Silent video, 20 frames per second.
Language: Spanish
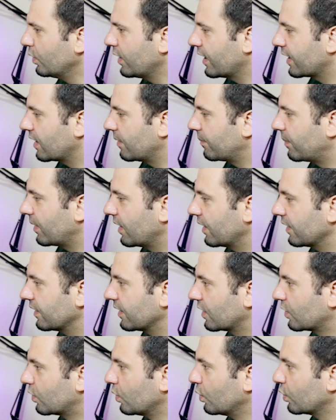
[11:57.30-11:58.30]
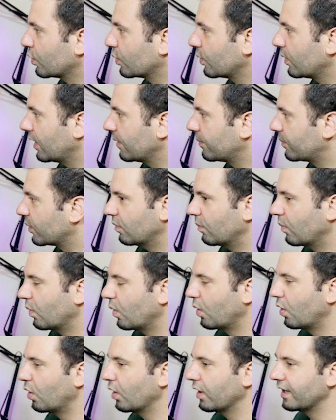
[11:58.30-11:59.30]
una capa de curva.
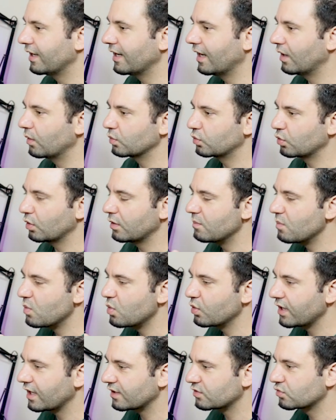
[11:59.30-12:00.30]
Como el auto es muy